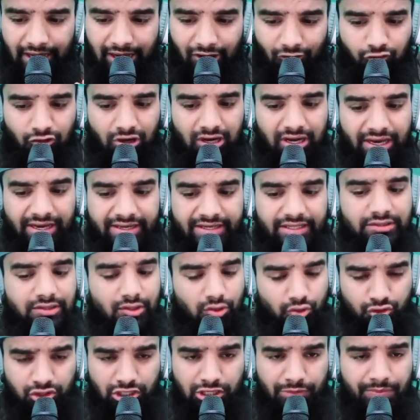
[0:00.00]
अव्वल आखिर
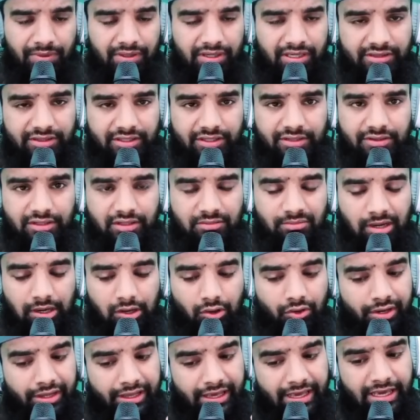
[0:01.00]
दरुशरी पढ़ लें तीन तीन बार
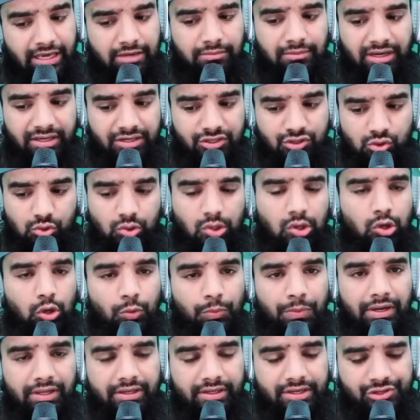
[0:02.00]
और एक बार इस दुआ को
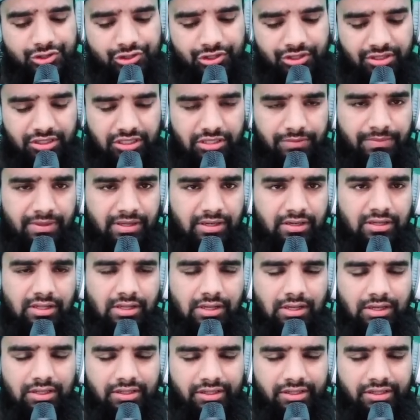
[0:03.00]
पढ़कर शिरनी पर